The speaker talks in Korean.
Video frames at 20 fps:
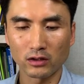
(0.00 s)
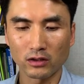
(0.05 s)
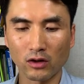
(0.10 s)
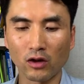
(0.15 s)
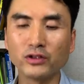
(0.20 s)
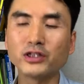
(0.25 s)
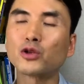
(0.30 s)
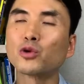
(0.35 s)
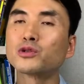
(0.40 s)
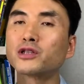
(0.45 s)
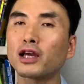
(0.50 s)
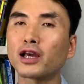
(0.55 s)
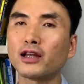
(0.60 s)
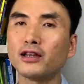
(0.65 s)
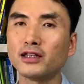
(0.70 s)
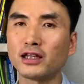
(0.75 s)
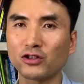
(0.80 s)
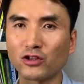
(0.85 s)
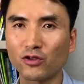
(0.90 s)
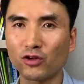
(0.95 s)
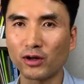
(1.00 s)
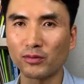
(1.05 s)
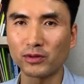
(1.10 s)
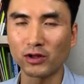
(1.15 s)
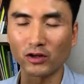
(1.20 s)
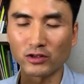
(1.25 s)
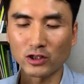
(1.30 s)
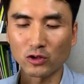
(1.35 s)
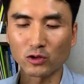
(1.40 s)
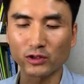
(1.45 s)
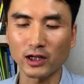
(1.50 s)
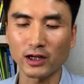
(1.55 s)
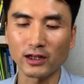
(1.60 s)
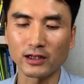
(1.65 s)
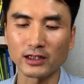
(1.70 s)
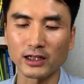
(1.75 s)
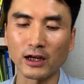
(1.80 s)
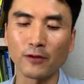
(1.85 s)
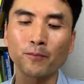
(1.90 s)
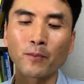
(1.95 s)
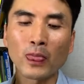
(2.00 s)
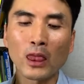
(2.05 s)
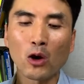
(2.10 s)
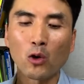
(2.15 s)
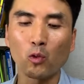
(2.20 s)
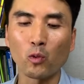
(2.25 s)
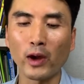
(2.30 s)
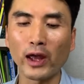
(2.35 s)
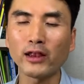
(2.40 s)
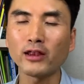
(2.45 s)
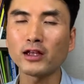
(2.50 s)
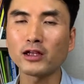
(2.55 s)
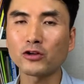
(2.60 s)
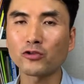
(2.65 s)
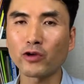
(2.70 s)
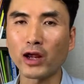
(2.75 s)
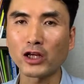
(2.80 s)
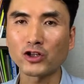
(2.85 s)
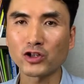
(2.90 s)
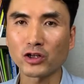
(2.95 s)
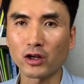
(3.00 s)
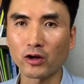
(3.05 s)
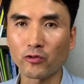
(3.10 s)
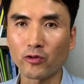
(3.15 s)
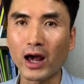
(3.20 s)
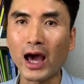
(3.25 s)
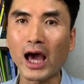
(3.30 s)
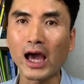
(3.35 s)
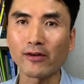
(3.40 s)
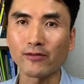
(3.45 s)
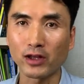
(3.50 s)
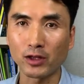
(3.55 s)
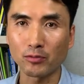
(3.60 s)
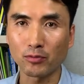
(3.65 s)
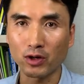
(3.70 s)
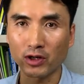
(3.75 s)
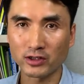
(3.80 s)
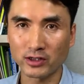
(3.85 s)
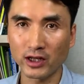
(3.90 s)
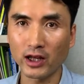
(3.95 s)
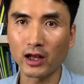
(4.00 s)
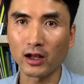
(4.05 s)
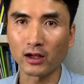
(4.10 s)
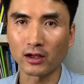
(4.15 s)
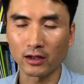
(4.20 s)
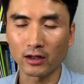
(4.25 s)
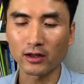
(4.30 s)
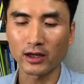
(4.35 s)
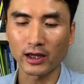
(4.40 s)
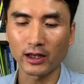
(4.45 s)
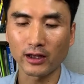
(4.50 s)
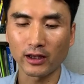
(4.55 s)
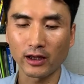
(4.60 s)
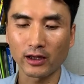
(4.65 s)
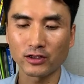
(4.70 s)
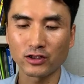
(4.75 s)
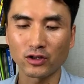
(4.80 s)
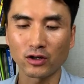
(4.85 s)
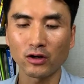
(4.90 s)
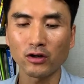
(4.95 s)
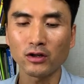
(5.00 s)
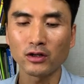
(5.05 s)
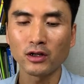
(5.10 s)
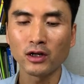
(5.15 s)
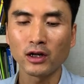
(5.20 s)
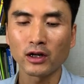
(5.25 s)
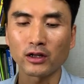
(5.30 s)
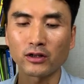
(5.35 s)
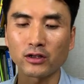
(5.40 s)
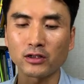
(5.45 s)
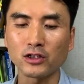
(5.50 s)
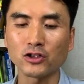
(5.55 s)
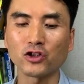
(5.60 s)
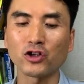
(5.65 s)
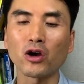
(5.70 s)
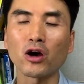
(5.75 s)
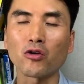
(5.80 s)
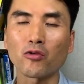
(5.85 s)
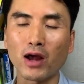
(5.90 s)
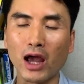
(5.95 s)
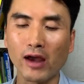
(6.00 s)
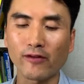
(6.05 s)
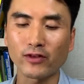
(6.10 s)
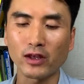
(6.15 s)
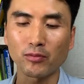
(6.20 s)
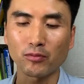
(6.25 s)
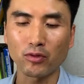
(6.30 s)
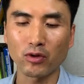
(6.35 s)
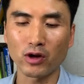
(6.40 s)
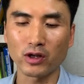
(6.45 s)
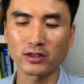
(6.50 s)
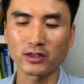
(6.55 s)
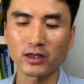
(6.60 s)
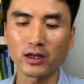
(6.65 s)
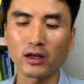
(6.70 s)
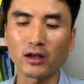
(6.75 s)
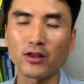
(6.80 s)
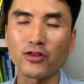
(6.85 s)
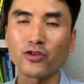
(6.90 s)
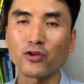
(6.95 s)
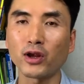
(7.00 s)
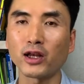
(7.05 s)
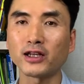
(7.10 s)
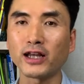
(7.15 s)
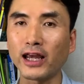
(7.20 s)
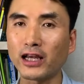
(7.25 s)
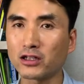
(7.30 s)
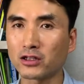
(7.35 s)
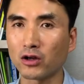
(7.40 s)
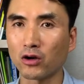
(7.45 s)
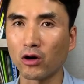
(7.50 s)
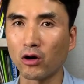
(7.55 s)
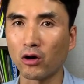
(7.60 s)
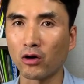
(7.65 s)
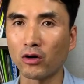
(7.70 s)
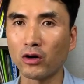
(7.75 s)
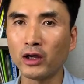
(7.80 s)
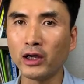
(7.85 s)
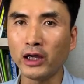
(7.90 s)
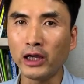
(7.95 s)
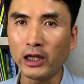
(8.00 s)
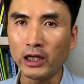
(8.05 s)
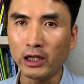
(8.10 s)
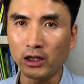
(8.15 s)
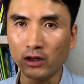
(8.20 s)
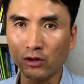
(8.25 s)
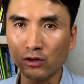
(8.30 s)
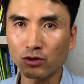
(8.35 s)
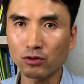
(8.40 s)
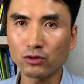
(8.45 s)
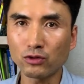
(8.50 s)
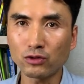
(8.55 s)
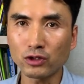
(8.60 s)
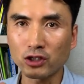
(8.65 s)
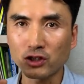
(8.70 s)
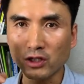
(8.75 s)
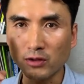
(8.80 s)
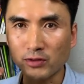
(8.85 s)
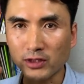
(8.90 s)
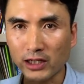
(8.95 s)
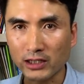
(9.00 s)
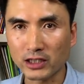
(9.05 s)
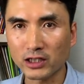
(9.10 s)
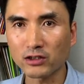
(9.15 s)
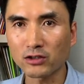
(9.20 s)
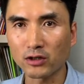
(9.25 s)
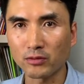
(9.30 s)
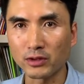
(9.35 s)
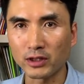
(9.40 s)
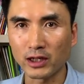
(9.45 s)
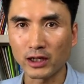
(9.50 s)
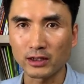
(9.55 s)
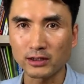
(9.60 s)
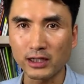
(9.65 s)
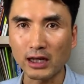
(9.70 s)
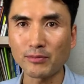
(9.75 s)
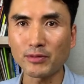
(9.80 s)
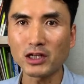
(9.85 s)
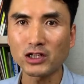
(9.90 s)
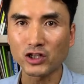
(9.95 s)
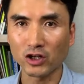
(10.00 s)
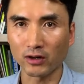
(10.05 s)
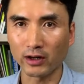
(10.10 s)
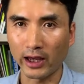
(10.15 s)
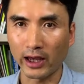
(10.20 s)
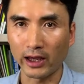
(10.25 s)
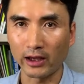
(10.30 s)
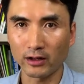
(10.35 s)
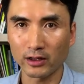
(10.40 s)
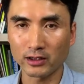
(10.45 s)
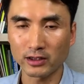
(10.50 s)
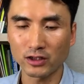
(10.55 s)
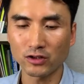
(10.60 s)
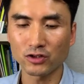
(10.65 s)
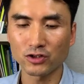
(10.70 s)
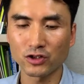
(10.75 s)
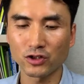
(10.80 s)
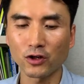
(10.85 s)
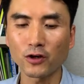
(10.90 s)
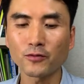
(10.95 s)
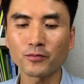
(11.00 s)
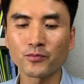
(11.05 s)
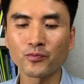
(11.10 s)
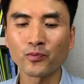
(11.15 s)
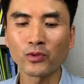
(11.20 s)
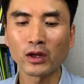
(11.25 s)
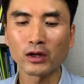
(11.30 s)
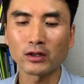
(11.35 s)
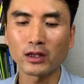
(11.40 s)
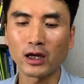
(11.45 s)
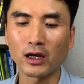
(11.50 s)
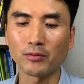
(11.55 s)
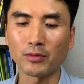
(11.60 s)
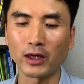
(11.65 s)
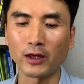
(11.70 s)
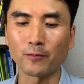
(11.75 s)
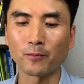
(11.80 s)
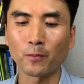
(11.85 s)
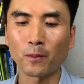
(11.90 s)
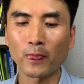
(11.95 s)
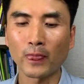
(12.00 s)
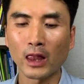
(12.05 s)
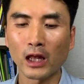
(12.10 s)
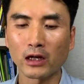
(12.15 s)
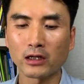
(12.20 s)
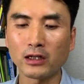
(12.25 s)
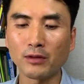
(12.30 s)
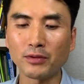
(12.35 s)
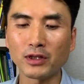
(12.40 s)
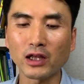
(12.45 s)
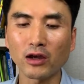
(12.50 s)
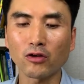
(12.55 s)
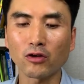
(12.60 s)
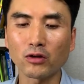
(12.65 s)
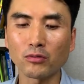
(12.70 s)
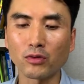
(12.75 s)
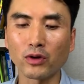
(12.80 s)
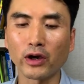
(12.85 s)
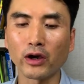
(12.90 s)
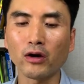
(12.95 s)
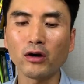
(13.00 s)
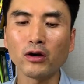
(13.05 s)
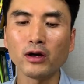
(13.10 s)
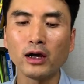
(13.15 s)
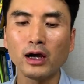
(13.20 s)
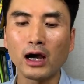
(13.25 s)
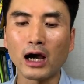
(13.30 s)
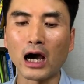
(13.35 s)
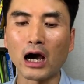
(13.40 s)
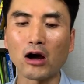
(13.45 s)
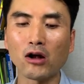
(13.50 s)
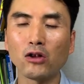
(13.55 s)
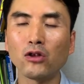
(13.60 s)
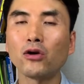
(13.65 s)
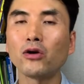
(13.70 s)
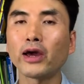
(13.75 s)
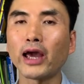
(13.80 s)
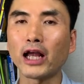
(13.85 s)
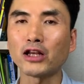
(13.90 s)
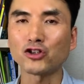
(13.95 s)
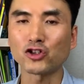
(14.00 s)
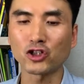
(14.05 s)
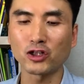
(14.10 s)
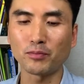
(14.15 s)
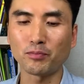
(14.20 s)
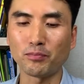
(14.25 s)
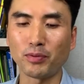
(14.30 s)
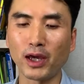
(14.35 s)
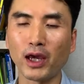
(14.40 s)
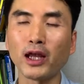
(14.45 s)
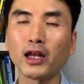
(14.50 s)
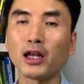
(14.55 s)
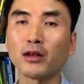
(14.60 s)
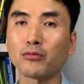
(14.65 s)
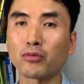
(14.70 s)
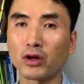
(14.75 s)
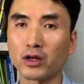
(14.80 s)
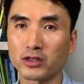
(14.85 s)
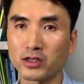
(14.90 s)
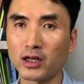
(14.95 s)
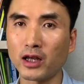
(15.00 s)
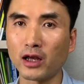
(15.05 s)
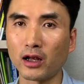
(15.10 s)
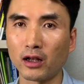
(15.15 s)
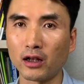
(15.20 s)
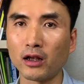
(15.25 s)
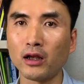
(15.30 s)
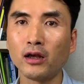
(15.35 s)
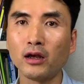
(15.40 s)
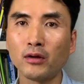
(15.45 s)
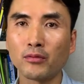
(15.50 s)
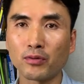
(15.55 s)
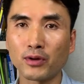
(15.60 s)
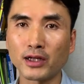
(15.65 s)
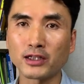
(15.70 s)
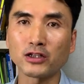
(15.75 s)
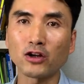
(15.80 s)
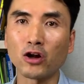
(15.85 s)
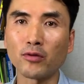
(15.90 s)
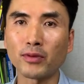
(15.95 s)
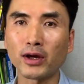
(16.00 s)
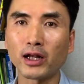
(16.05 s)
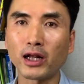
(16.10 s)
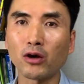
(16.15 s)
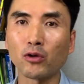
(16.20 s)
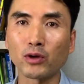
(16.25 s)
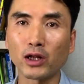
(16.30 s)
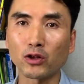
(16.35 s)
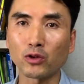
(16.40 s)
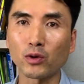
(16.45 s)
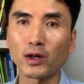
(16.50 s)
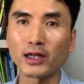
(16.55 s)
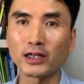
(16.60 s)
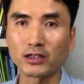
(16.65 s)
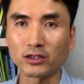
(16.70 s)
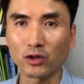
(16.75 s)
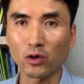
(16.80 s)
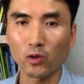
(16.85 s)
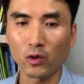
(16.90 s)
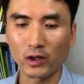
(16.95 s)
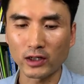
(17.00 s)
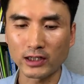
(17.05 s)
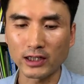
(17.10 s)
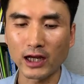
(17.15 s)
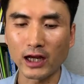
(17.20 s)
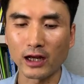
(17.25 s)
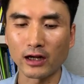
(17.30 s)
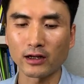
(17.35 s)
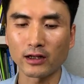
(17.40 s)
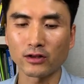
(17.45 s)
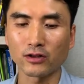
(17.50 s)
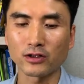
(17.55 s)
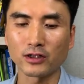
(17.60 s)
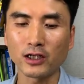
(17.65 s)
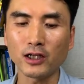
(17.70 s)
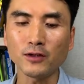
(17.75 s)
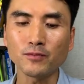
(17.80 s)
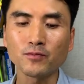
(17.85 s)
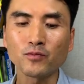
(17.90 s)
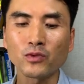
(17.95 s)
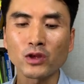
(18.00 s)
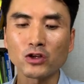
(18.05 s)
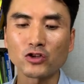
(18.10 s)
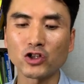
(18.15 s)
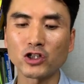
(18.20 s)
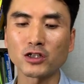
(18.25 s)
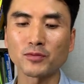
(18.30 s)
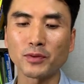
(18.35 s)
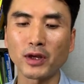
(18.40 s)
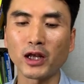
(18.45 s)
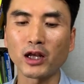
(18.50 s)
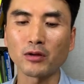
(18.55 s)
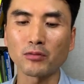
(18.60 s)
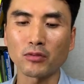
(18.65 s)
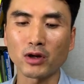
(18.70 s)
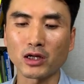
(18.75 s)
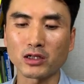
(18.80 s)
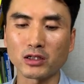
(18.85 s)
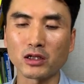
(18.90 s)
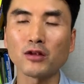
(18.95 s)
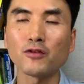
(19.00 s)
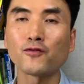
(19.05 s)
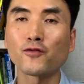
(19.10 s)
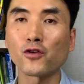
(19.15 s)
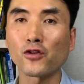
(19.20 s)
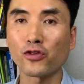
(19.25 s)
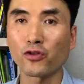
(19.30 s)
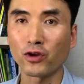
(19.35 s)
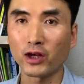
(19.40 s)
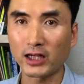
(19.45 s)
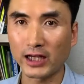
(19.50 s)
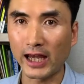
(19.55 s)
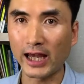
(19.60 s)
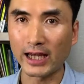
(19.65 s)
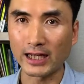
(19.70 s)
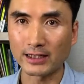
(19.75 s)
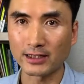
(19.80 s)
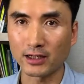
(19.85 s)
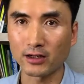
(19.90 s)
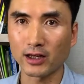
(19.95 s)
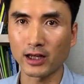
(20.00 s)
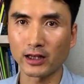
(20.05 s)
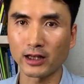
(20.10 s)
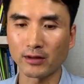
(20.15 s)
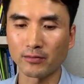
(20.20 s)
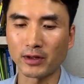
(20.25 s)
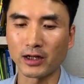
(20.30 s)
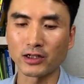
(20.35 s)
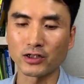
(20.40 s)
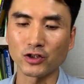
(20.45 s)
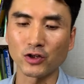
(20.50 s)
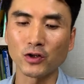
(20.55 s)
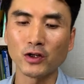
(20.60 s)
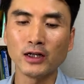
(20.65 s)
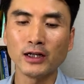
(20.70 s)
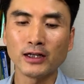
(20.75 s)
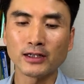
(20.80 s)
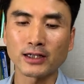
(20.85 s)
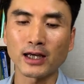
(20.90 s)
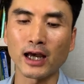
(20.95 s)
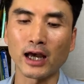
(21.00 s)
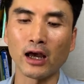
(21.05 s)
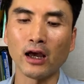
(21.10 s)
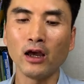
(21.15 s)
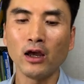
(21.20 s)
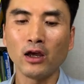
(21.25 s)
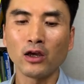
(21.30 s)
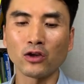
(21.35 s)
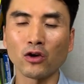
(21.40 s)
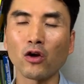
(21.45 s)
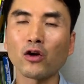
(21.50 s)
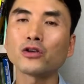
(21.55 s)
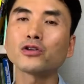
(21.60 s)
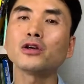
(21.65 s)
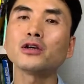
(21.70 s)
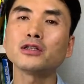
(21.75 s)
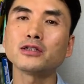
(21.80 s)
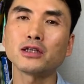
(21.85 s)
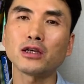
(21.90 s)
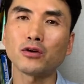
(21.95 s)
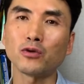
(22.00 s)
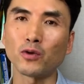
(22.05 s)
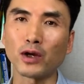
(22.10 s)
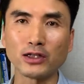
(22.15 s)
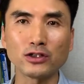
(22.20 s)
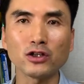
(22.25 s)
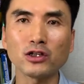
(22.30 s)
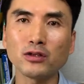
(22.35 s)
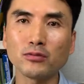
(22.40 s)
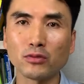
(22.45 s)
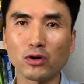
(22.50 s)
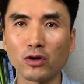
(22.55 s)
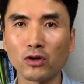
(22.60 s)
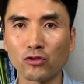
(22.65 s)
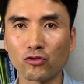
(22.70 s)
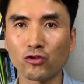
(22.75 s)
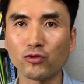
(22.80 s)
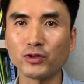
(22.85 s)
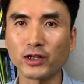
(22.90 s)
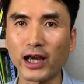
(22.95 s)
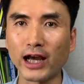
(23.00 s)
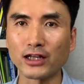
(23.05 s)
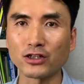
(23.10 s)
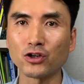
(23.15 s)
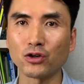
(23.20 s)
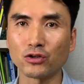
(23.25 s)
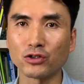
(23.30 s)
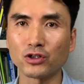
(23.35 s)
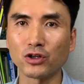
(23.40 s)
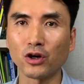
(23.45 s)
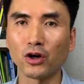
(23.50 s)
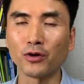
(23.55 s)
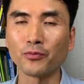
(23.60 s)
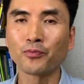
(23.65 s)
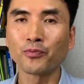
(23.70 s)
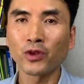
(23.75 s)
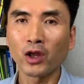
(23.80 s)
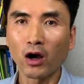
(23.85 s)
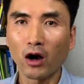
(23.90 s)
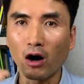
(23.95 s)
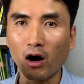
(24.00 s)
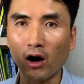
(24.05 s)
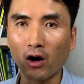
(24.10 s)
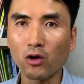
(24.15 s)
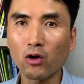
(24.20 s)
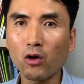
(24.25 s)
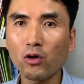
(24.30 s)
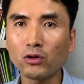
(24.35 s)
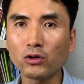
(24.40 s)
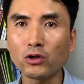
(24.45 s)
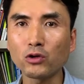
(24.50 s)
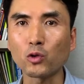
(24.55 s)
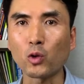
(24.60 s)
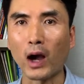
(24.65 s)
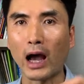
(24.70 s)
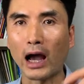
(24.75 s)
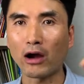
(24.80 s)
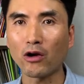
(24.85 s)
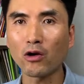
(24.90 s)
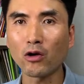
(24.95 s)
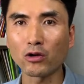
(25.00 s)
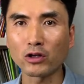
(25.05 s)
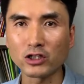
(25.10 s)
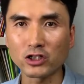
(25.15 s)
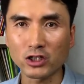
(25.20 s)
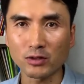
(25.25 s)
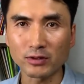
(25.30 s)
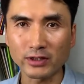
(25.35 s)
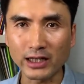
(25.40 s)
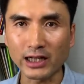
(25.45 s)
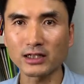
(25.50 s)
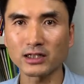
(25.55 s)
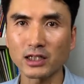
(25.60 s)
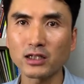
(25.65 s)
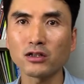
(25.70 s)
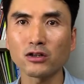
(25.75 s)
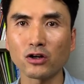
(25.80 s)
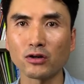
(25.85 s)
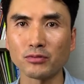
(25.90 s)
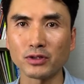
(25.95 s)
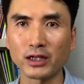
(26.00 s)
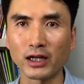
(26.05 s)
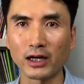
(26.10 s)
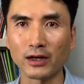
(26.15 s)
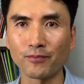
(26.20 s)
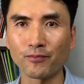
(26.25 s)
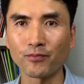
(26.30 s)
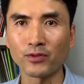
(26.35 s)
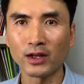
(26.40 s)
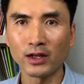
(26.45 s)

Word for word: 언제 도착했느냐? 죄송합니다. 언제 도착했느냐? When did Rachel arrive in Brazil? 이렇게 했죠. 그랬더니 she arrived in Brazil three days ago. 이것도 시점 딱 찍은 겁니다. 3일 전에 이렇게 찍었죠. 그 다음에 근데 밑에 거는 뭐예요? How long had she been in Brazil? 브라질 얼마나 오랫동안 있어오고 있냐? 그랬더니 She's been in Brazil for three days. 이렇게 했단 말이죠. 자, 여기서 이제 완전히 뭐 구분이 가죠. 그죠? 어거우는 과거의 어느 시점을 딱 찍는 겁니다.